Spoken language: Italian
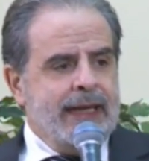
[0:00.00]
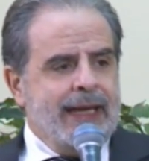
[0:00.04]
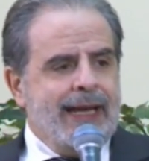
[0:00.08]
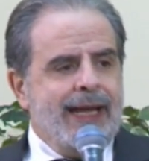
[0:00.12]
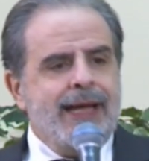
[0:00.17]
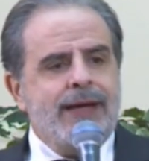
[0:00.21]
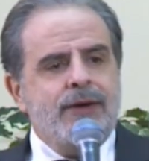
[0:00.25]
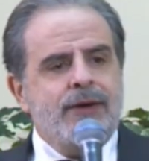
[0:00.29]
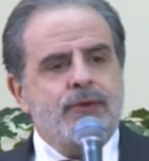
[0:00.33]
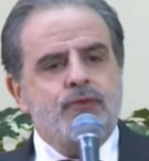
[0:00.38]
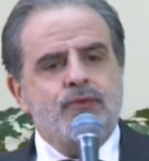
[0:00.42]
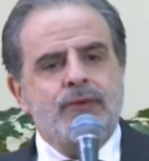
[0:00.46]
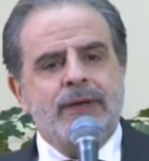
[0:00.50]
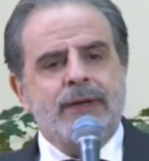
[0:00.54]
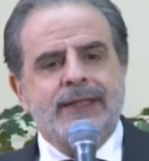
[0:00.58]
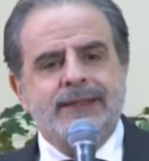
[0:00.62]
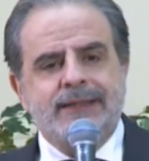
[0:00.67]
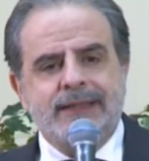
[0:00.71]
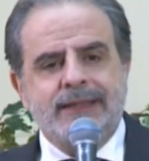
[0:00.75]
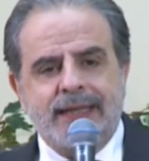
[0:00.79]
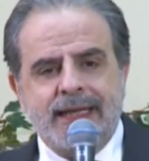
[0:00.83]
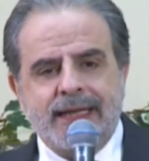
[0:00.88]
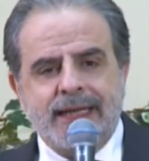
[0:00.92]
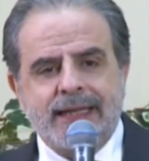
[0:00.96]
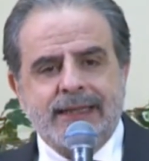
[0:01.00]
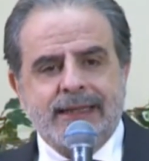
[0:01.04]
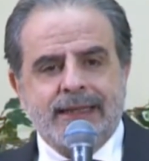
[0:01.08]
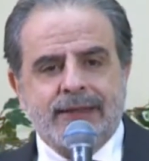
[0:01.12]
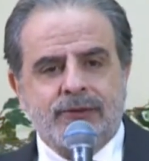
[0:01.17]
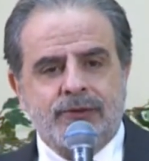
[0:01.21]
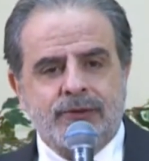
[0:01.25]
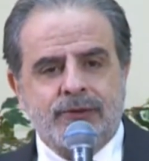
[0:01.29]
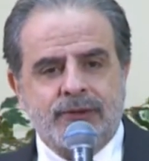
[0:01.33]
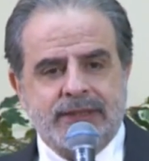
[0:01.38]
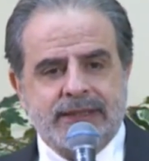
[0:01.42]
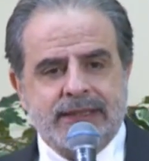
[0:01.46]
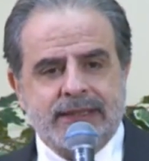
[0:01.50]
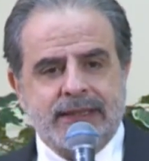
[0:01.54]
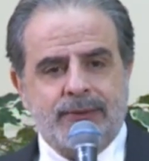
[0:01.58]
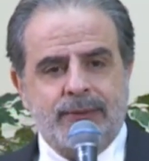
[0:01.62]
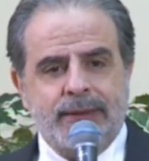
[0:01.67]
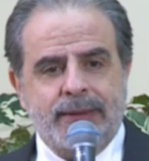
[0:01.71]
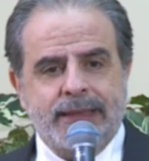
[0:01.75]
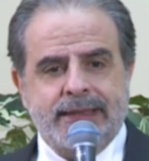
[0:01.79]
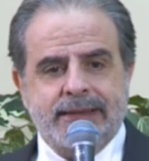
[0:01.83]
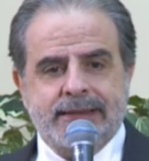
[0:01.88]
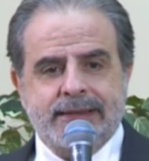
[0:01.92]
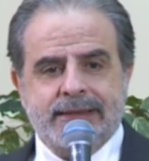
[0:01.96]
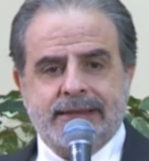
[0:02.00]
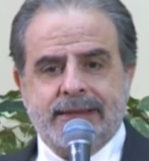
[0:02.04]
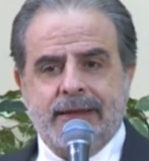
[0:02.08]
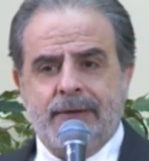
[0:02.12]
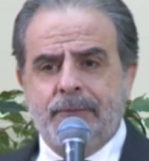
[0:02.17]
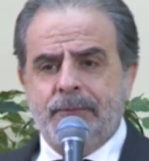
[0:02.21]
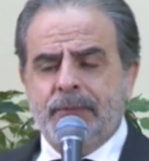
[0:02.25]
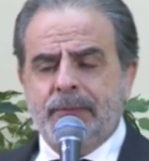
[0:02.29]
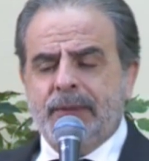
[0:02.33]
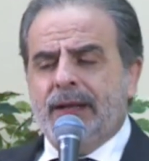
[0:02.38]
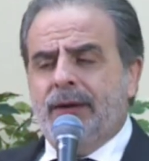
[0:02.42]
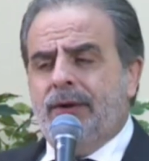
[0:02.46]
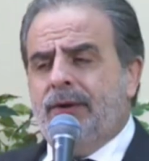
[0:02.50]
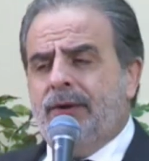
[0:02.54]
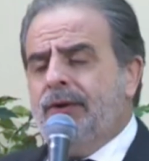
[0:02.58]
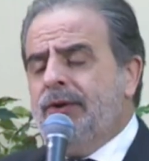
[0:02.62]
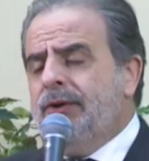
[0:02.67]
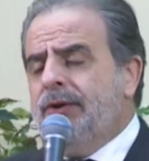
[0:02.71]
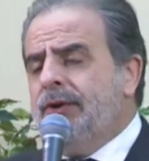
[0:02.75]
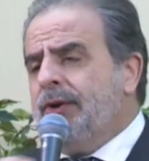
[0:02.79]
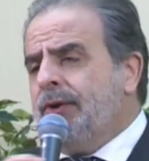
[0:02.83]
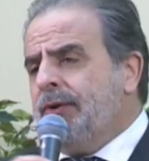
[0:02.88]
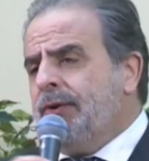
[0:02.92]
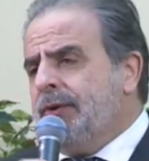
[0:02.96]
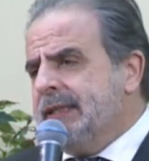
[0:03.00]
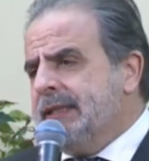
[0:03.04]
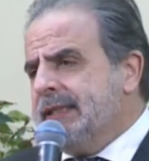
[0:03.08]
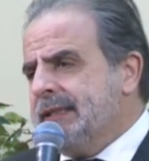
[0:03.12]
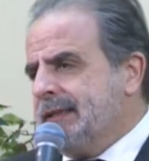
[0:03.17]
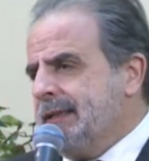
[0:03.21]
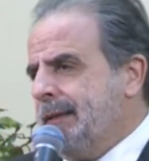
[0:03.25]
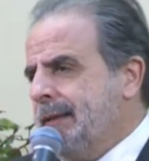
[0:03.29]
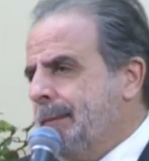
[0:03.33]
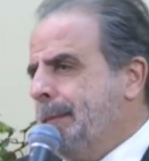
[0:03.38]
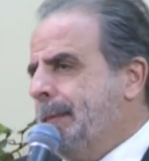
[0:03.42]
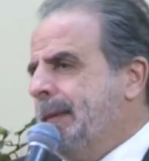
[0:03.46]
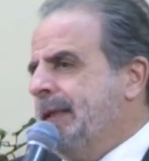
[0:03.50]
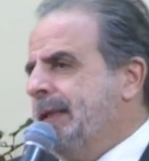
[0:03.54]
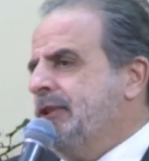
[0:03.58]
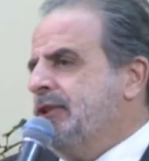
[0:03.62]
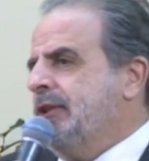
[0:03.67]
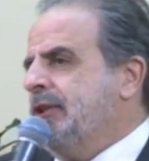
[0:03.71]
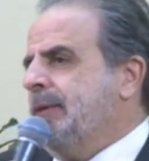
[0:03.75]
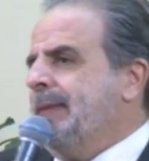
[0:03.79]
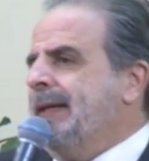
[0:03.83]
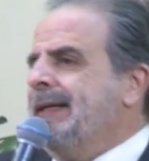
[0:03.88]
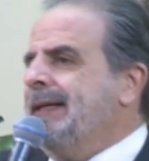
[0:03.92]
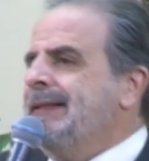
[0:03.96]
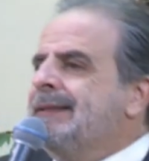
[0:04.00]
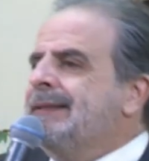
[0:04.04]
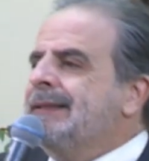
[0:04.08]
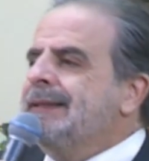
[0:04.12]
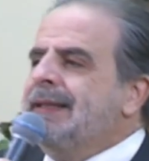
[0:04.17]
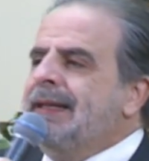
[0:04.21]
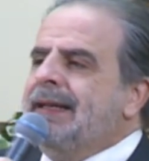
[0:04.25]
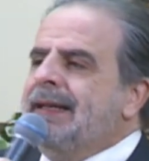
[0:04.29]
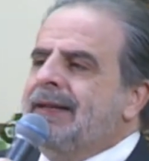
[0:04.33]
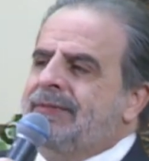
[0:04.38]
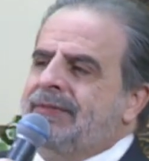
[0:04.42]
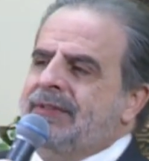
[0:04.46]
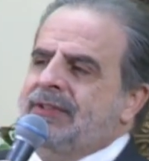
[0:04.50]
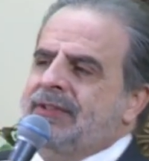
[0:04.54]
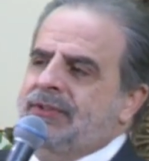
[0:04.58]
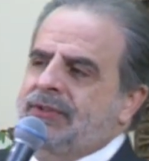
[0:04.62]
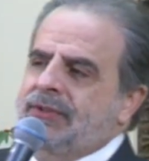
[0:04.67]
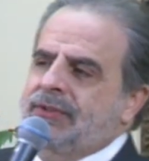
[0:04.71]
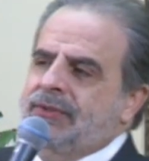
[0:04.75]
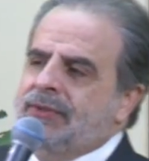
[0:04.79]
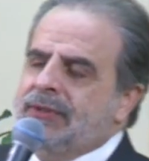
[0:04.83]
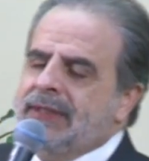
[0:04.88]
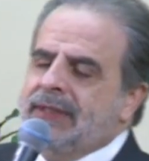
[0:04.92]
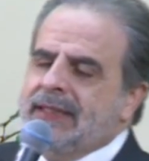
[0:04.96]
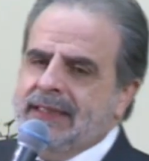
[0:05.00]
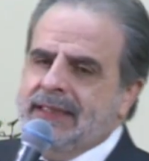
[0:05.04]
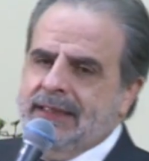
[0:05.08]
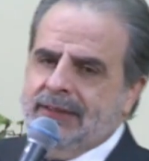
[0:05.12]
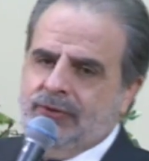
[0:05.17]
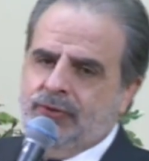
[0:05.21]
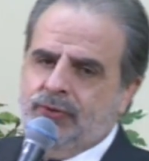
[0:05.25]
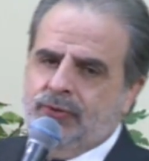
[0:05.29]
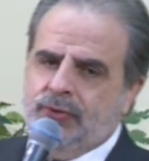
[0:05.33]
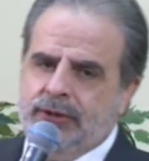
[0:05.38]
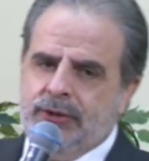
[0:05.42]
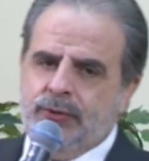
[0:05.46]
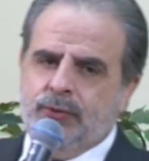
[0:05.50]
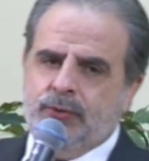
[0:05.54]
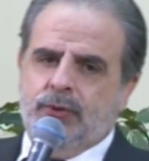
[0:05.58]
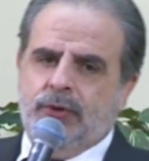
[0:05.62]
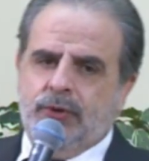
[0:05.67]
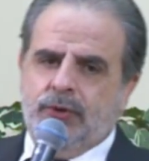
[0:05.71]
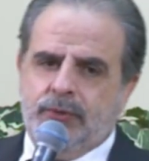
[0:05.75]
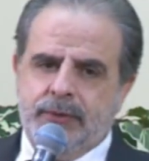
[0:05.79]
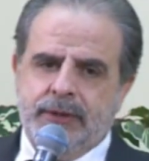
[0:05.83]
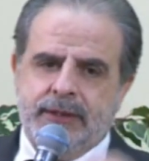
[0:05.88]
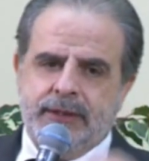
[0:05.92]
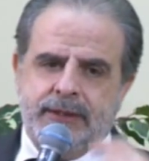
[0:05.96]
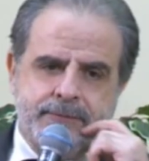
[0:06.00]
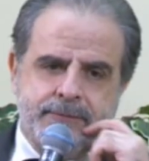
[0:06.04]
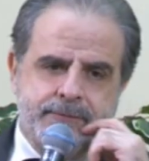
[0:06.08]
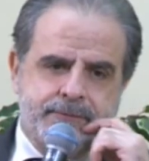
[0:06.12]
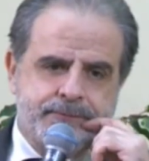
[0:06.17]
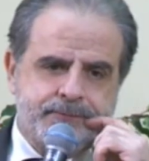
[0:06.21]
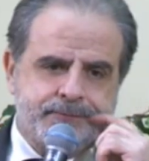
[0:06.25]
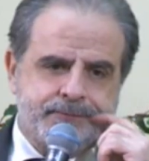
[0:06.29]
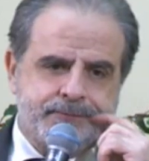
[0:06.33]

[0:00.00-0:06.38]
è una diretta conseguenza non semplicemente della visione di alcuni uomini,